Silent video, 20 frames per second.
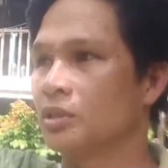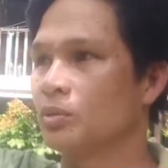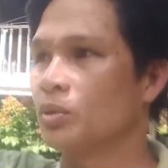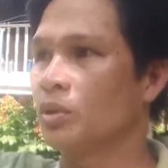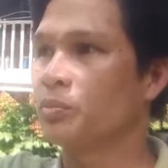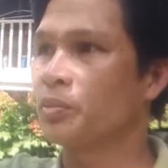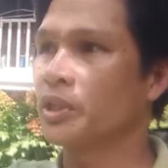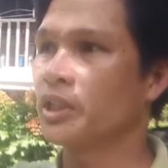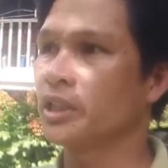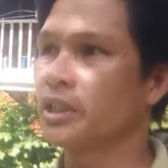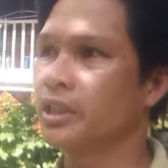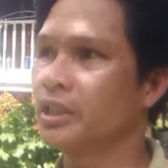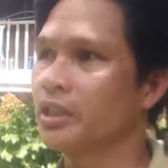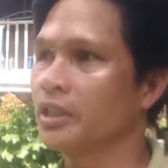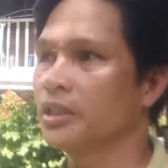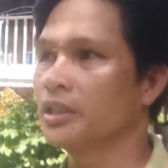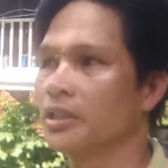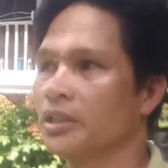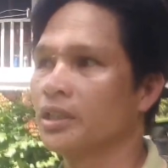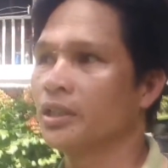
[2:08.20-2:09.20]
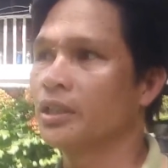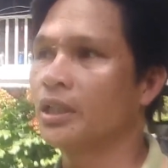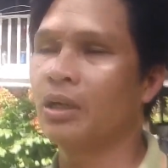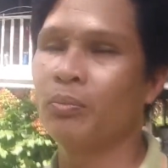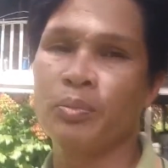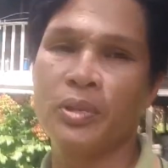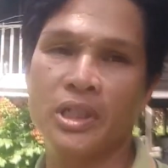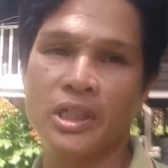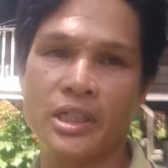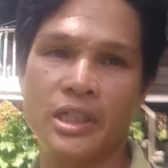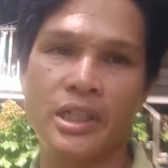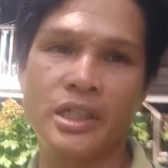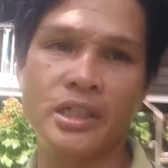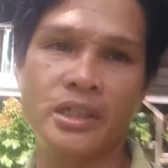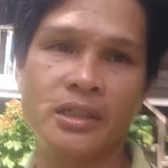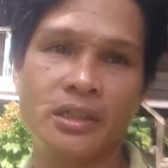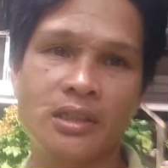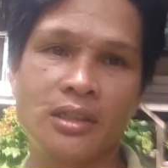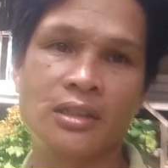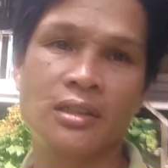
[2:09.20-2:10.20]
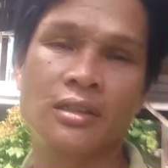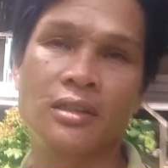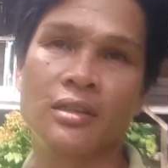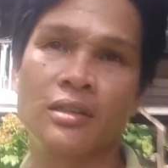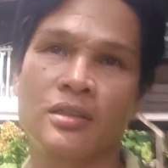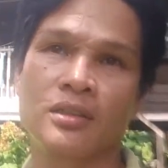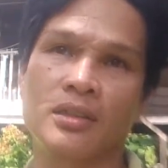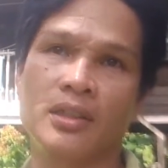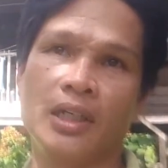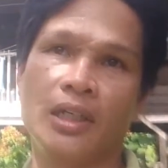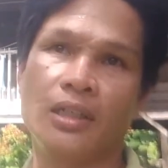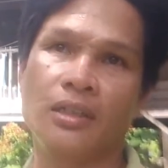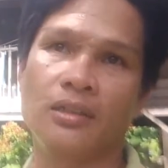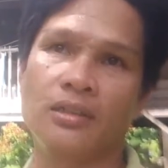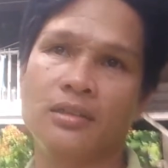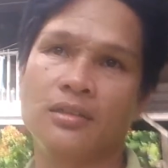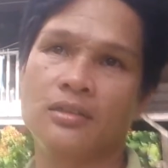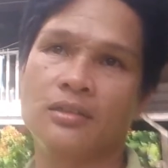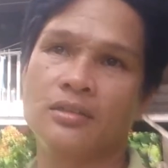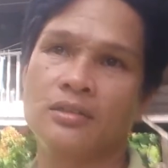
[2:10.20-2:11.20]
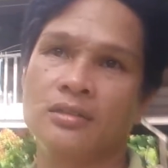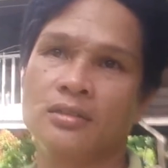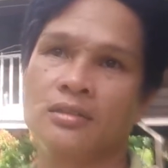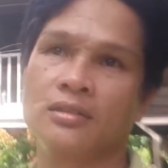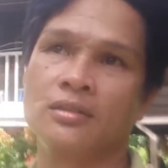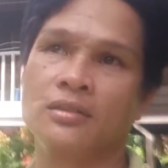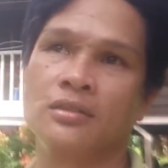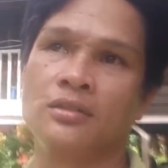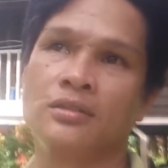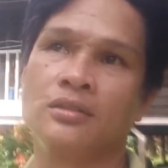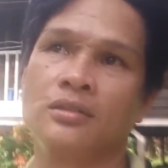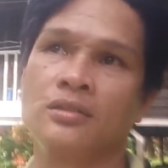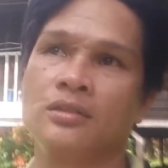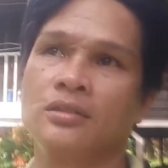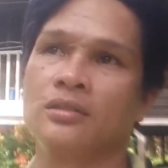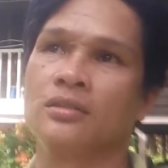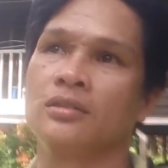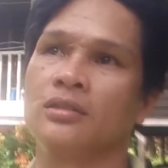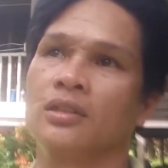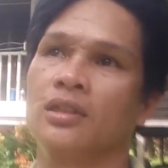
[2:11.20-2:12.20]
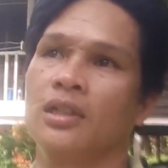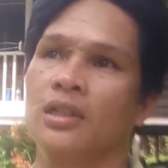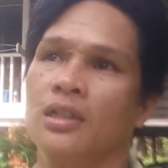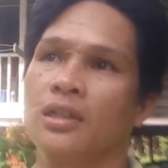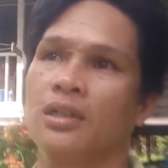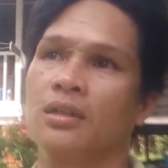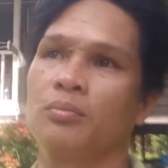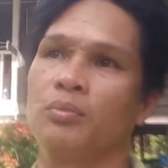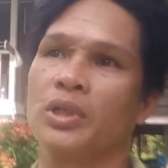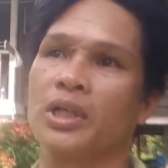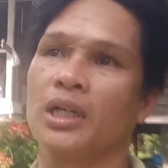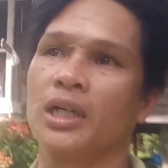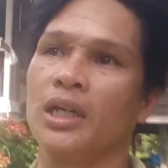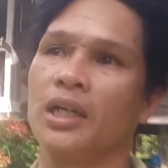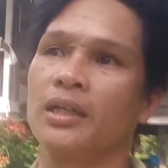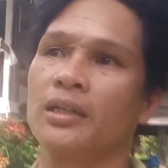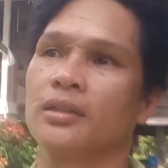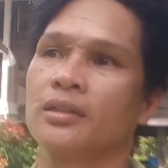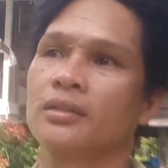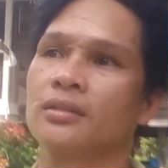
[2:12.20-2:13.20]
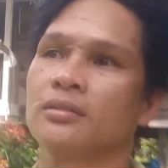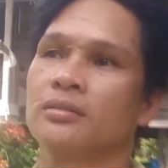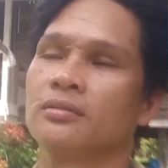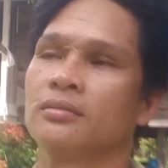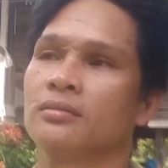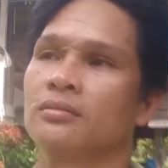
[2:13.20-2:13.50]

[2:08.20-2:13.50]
semua perigi hampir kering dan uh, bekalan